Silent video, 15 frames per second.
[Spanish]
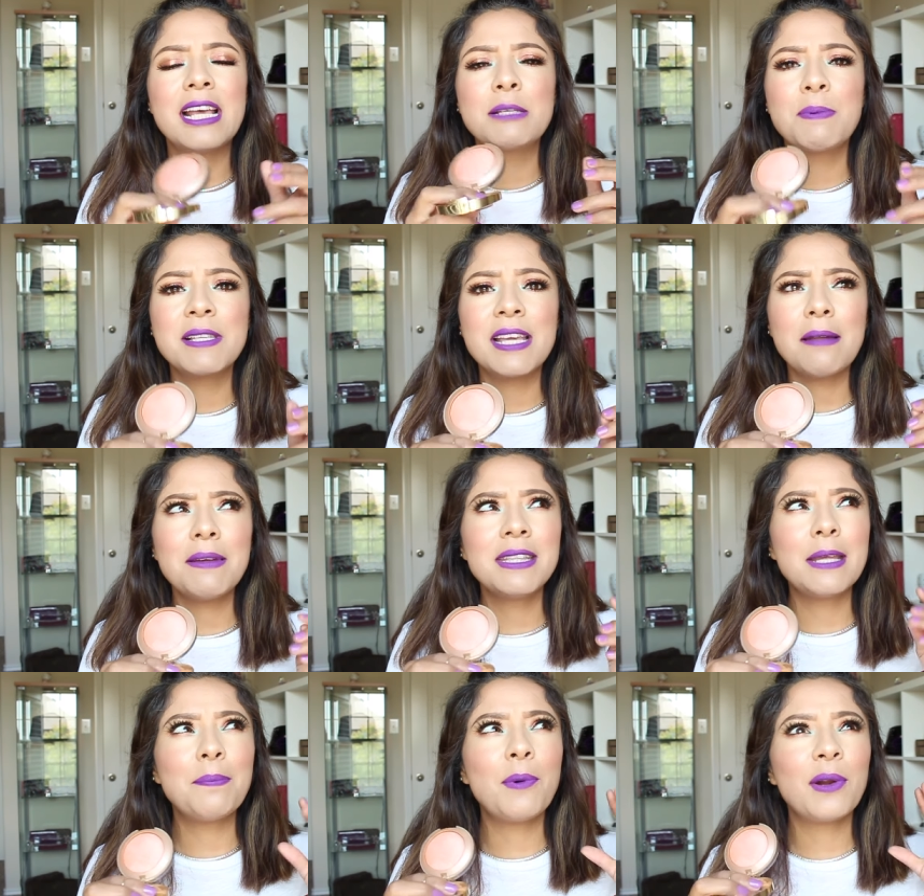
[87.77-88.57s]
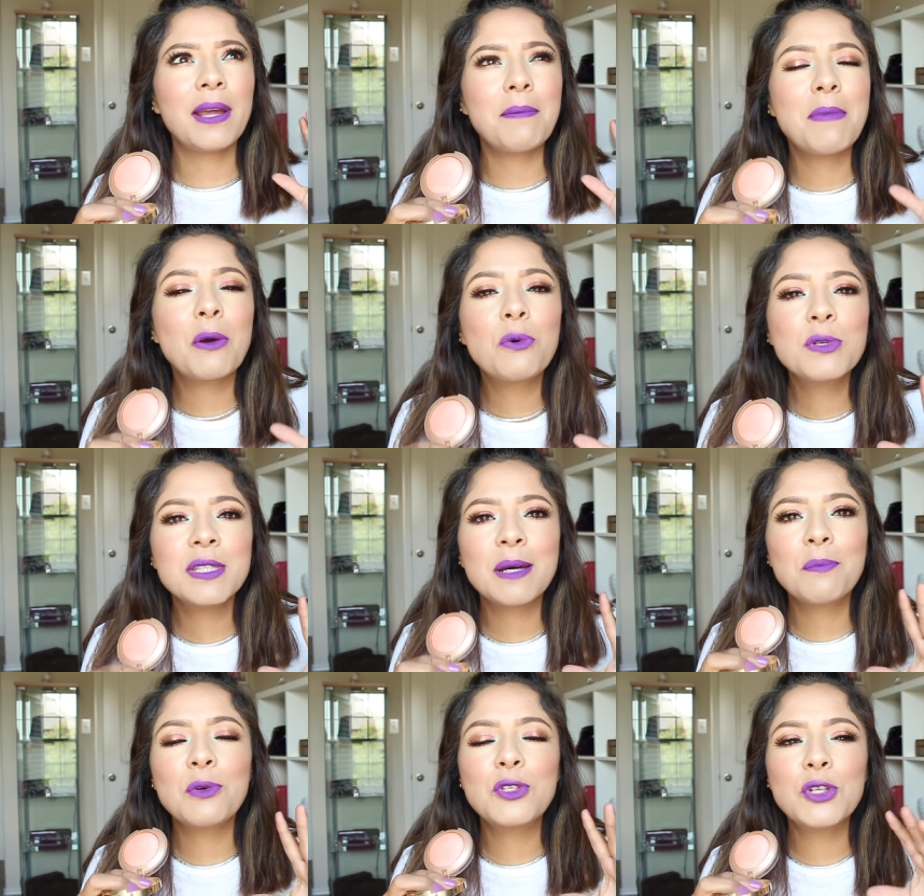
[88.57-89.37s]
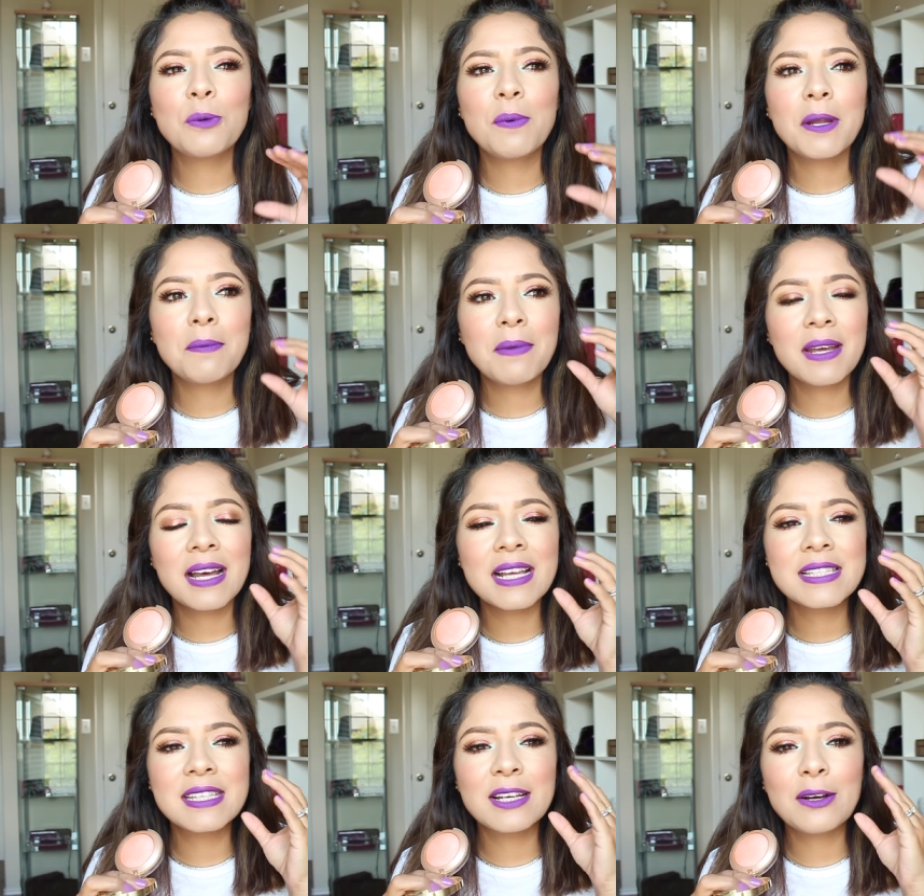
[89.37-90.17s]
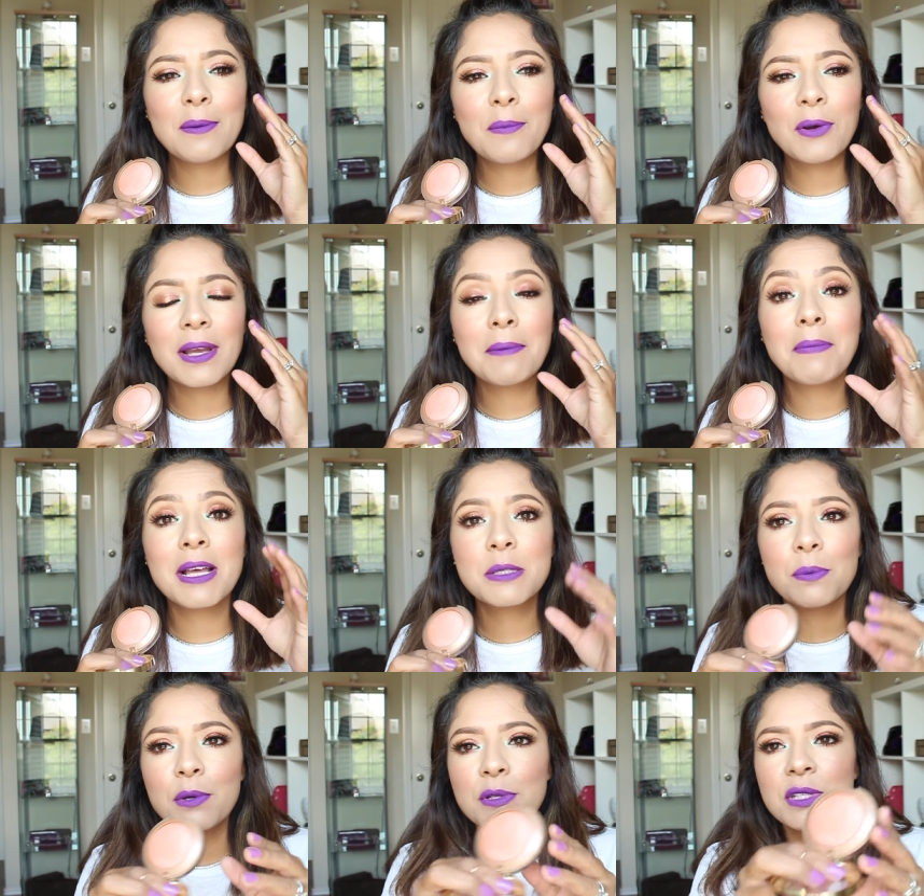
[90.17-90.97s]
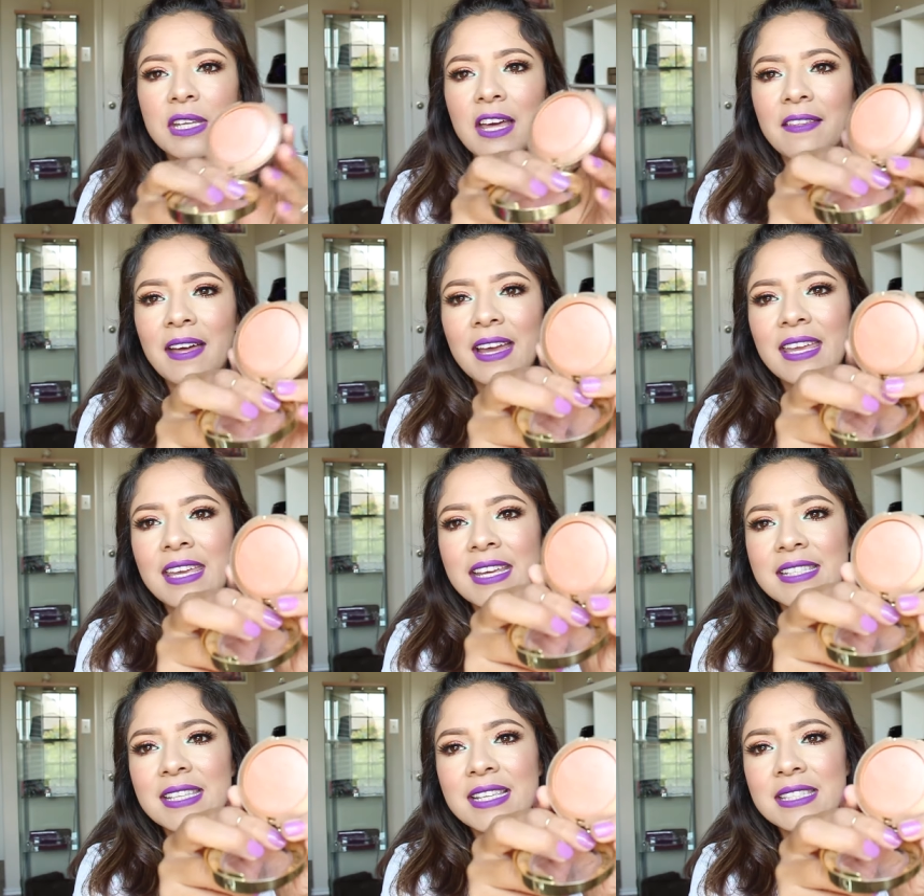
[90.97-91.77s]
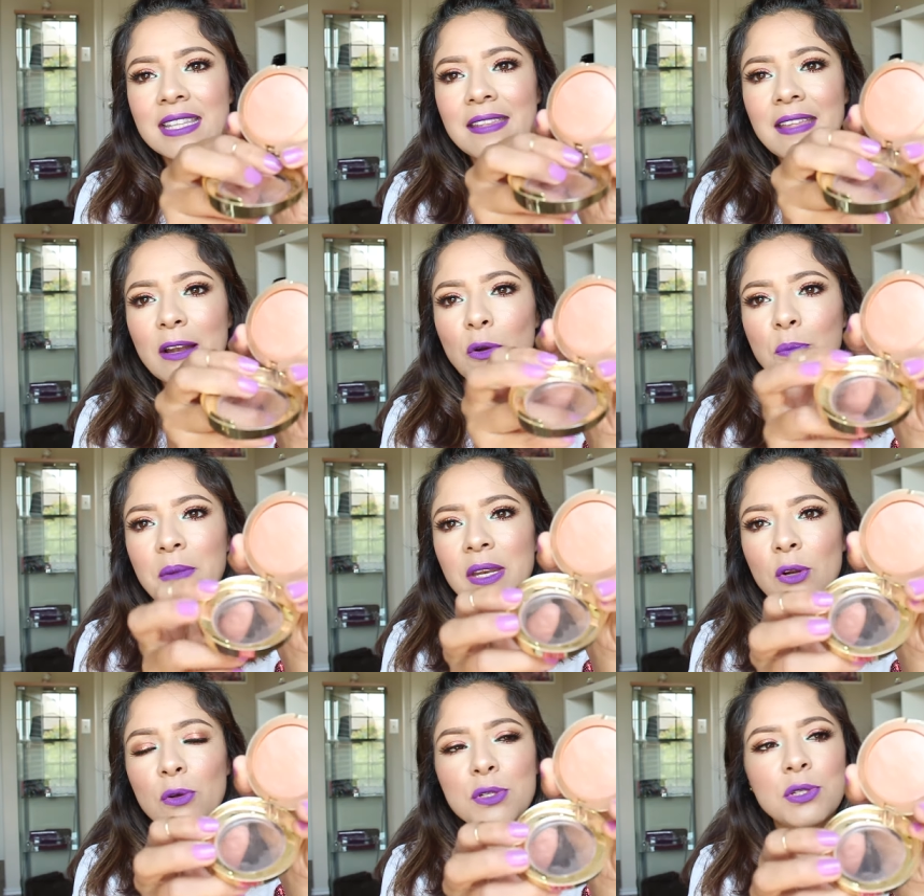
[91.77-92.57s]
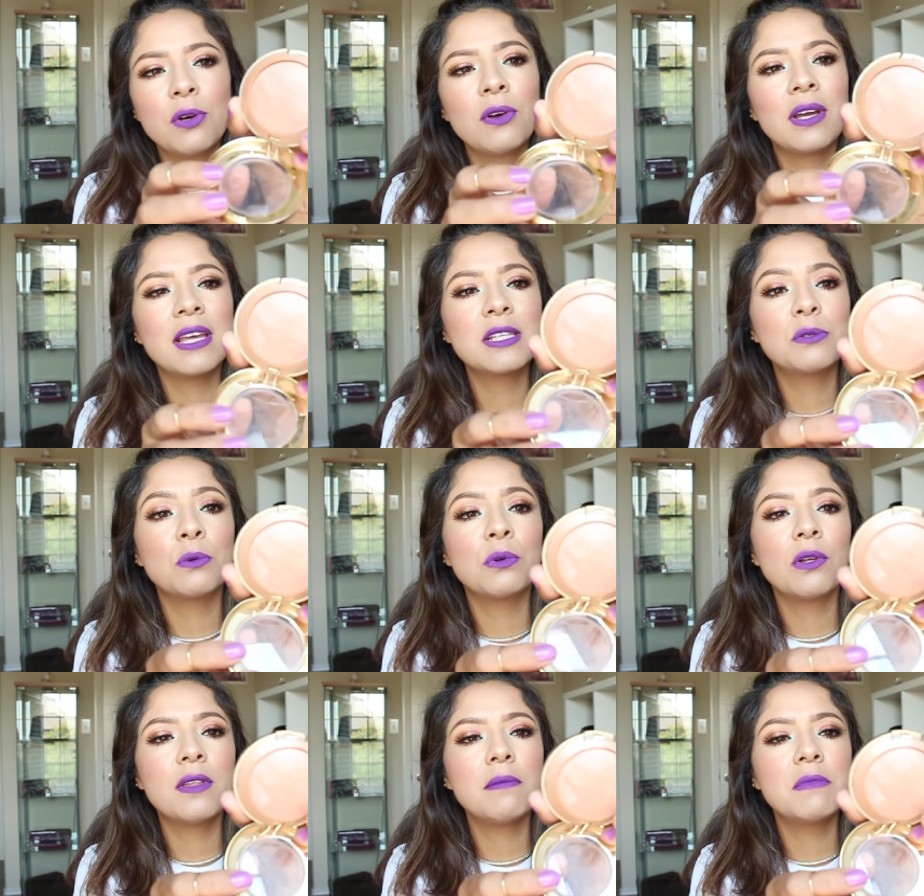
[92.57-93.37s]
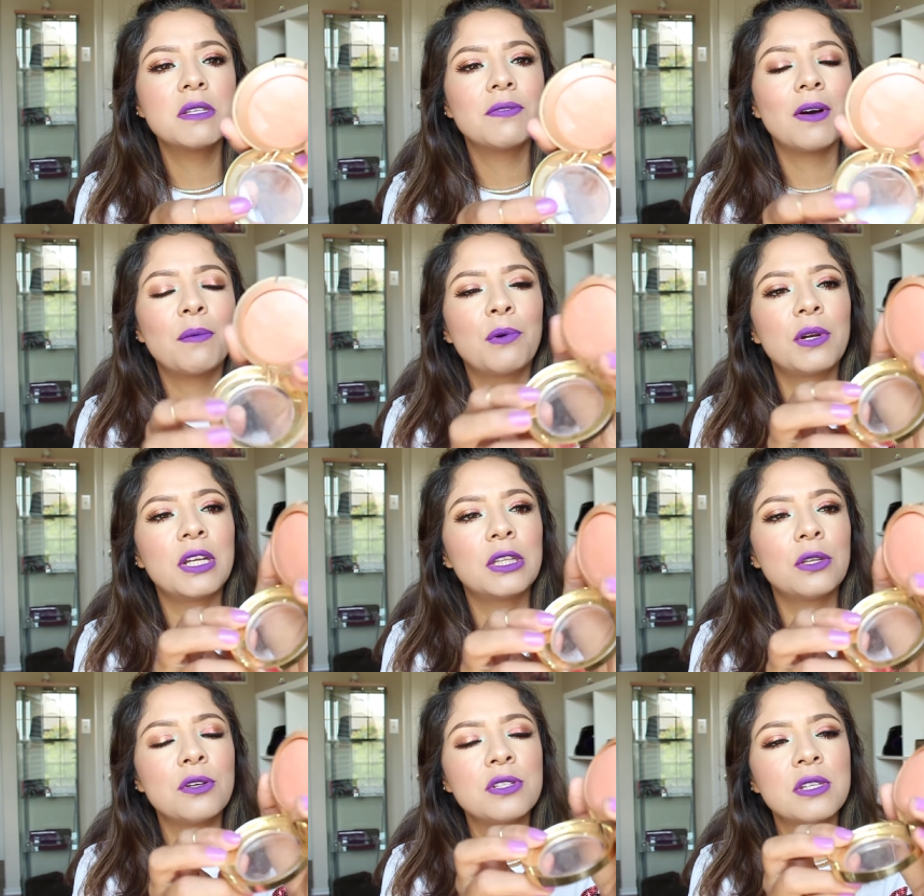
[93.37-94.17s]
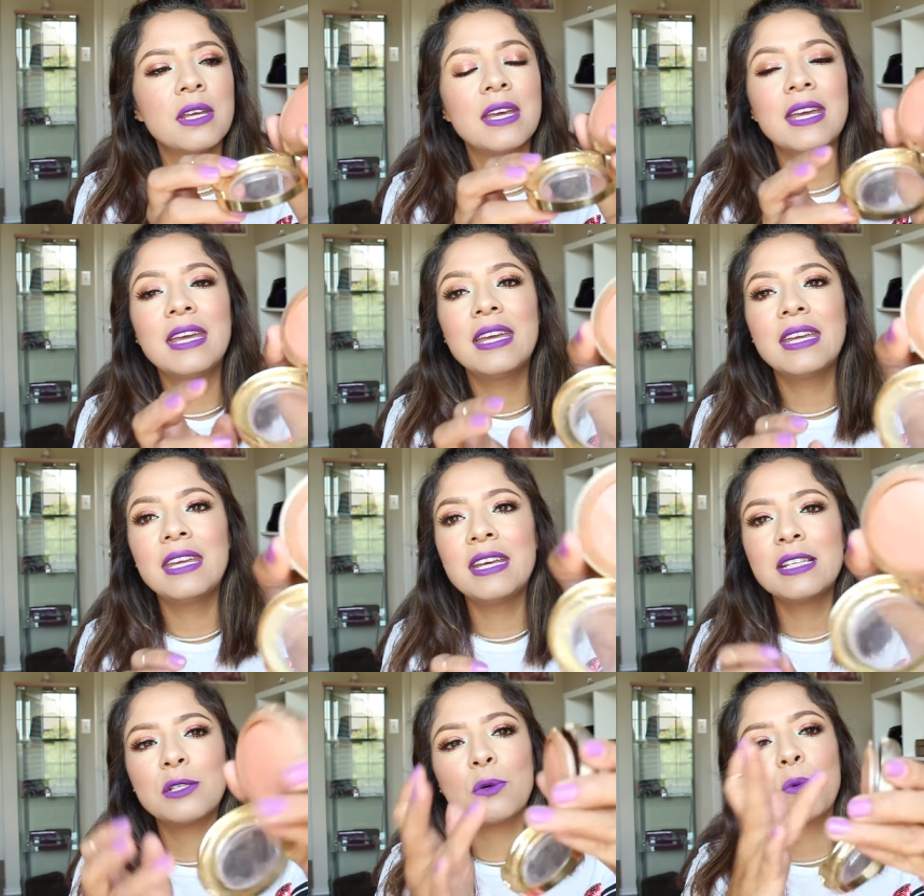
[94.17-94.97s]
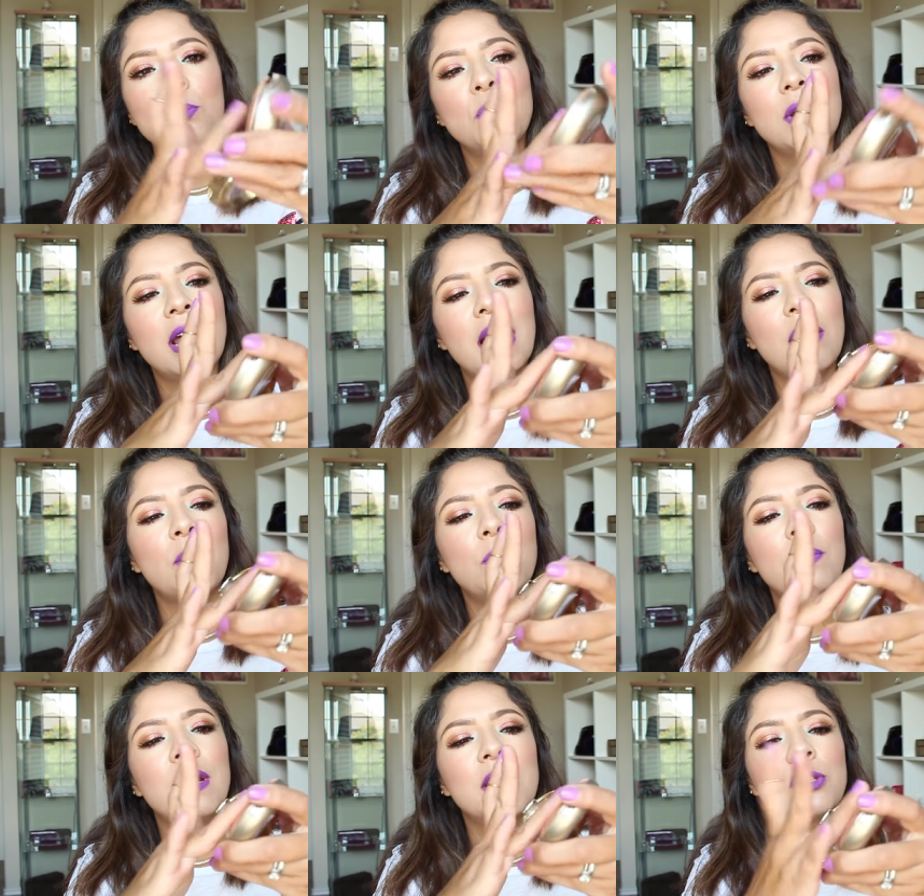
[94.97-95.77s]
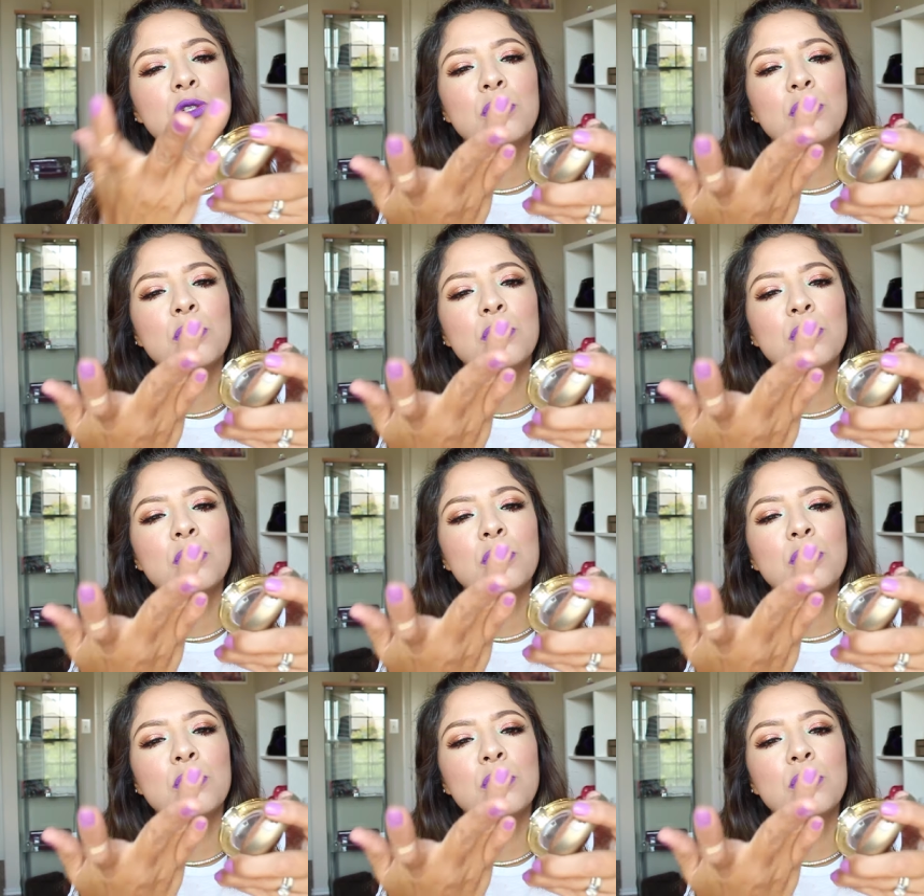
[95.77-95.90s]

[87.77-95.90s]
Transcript: Especialmente porque me gusta mucho verme así como que más bronceada. Y es este de Luminoso, que es uno de mis favoritos y es una, una